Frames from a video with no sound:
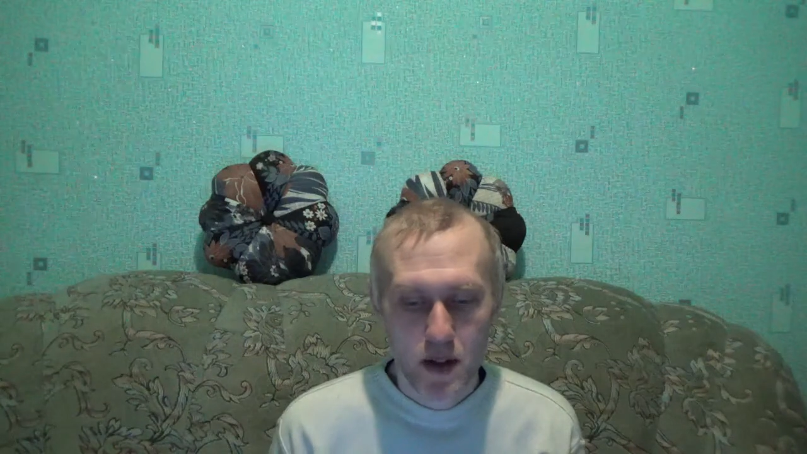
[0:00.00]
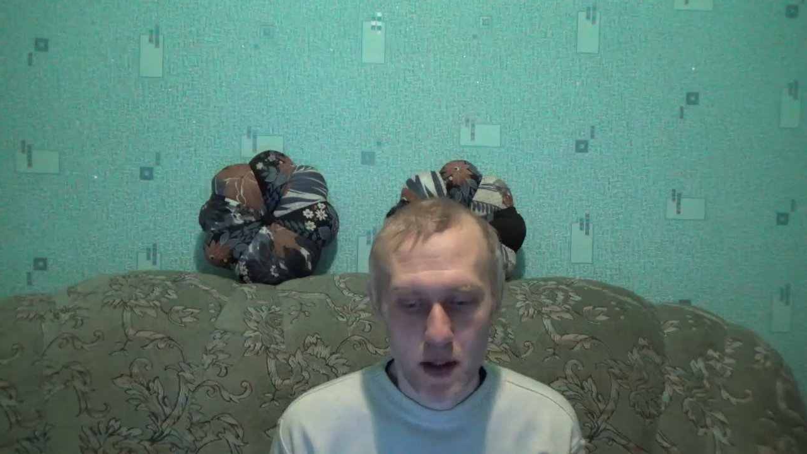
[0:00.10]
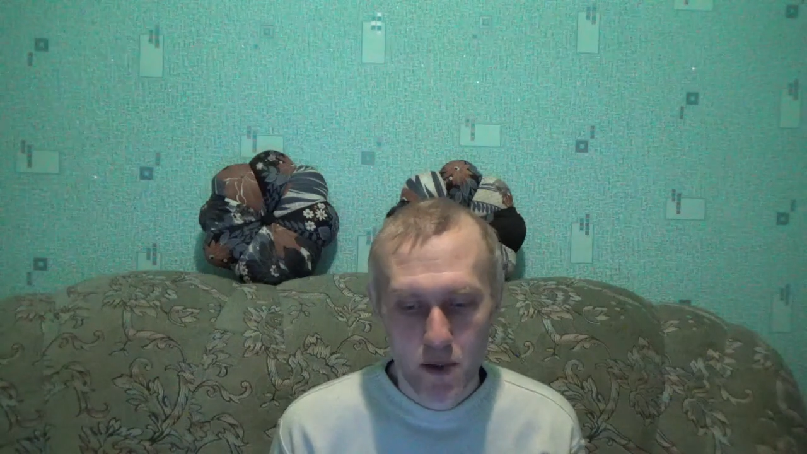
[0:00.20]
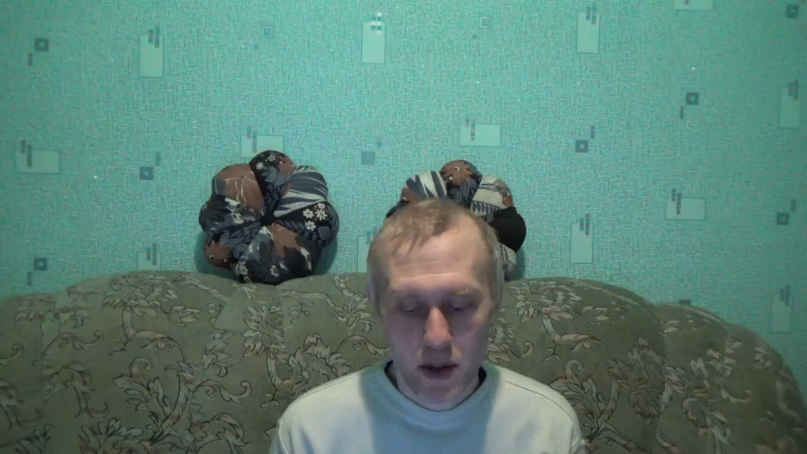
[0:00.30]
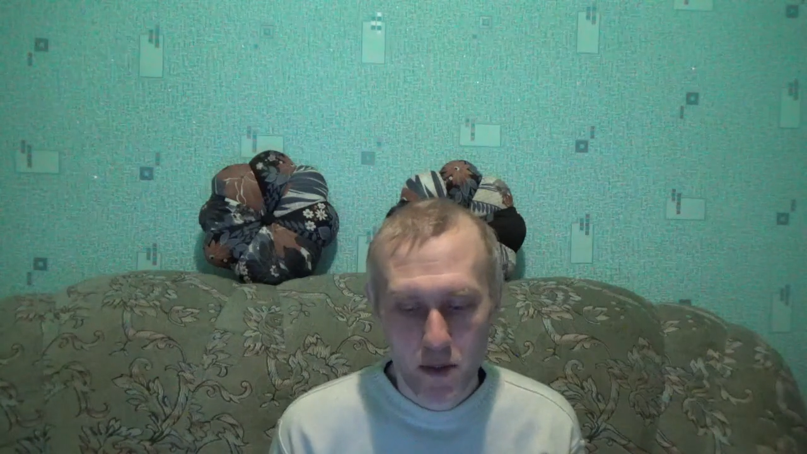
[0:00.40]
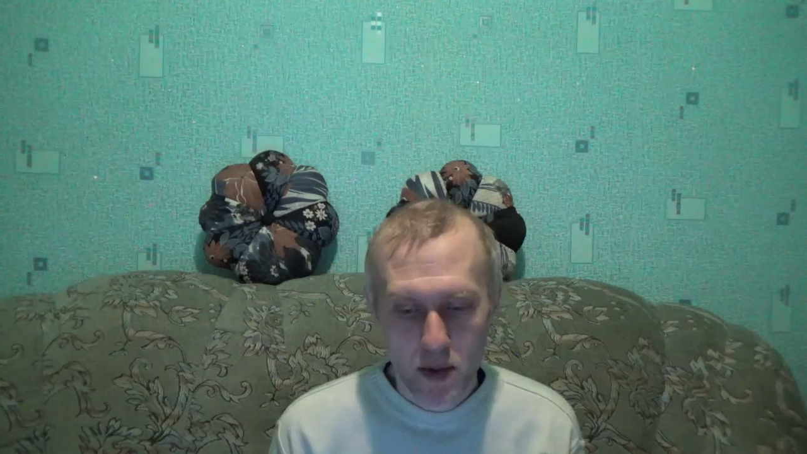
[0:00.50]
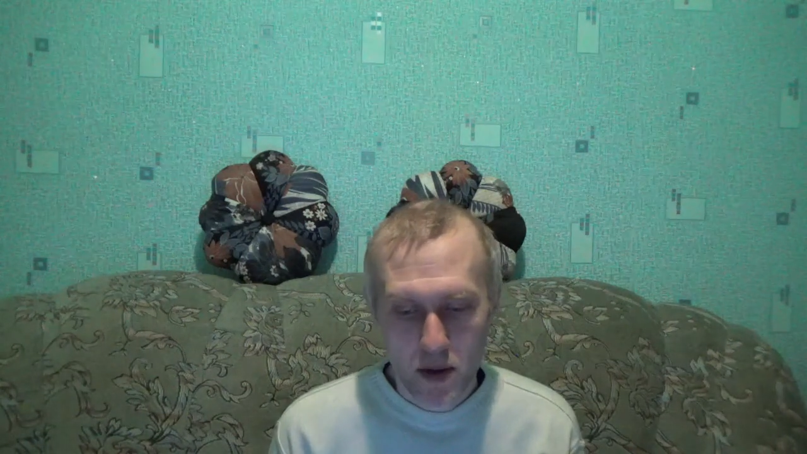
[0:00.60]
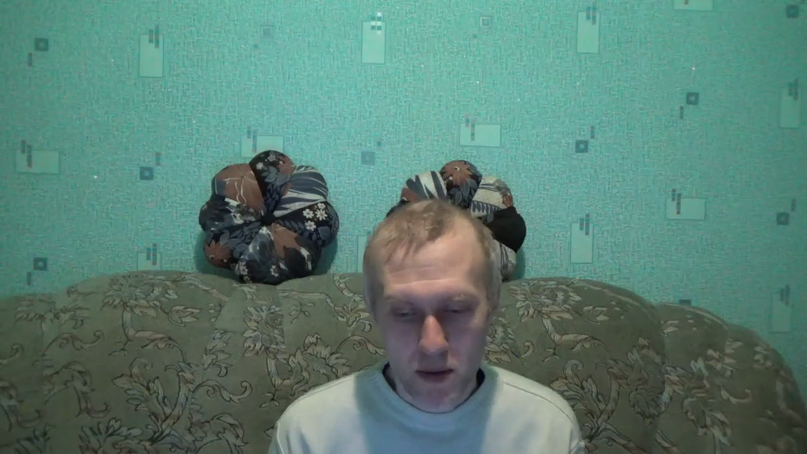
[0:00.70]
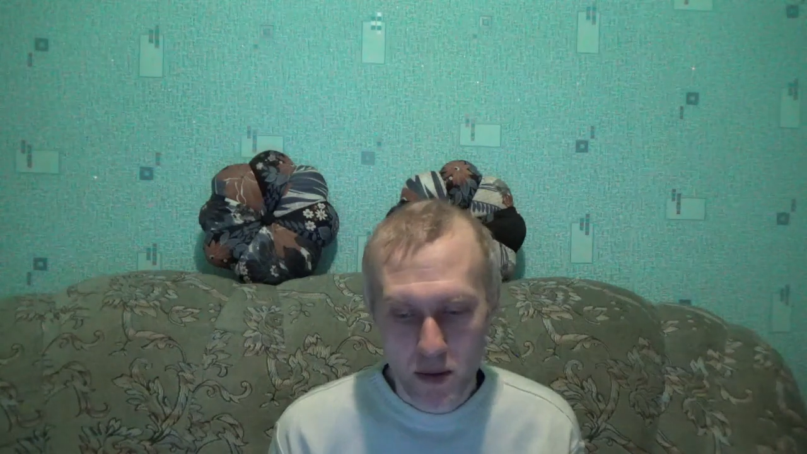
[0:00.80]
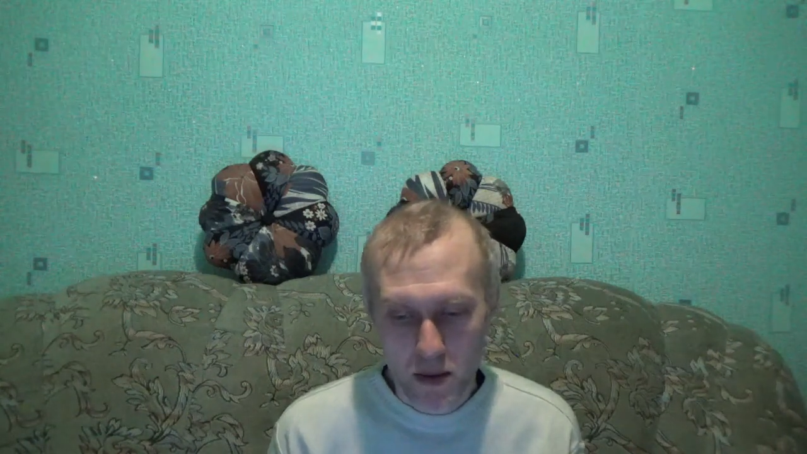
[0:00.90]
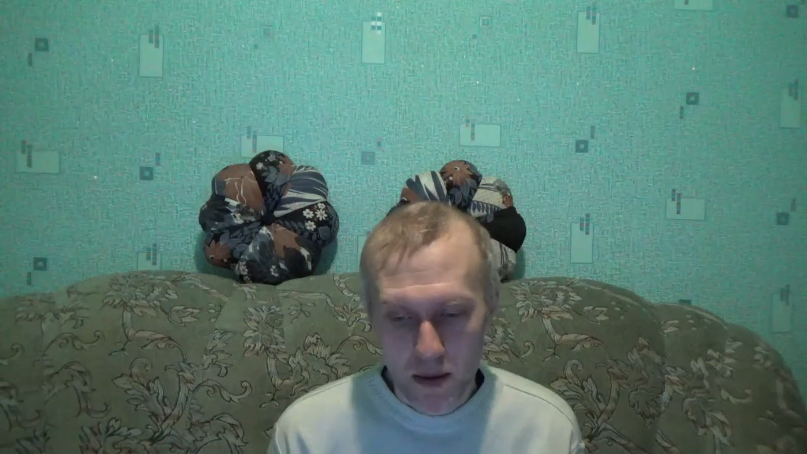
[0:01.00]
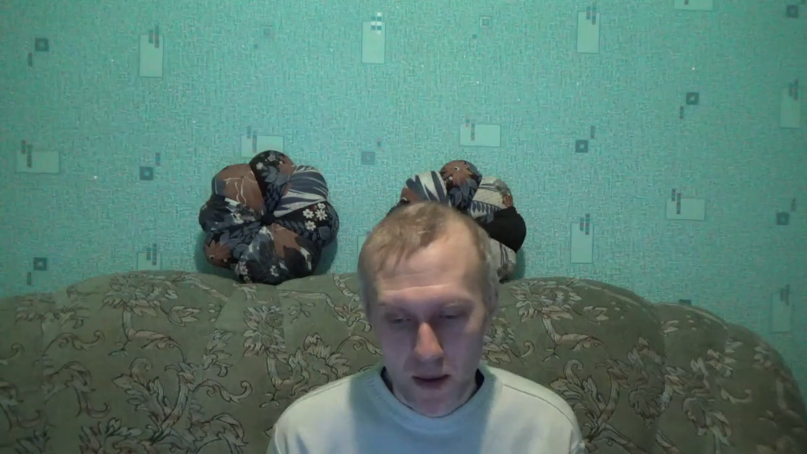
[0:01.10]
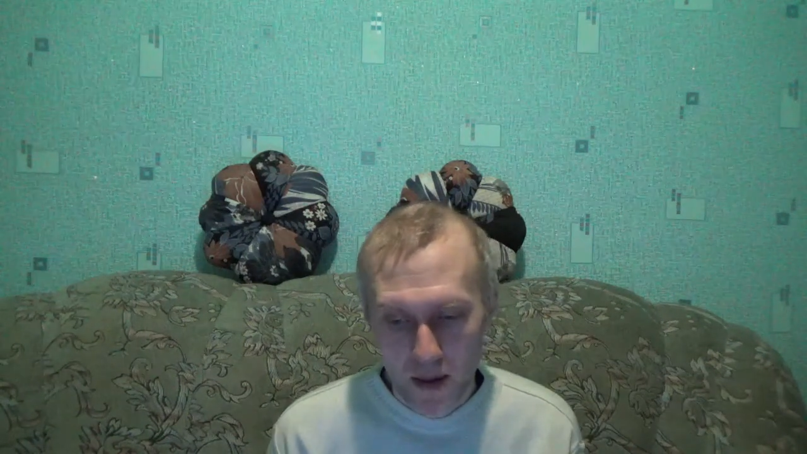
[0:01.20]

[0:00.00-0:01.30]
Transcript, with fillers: и подписывают.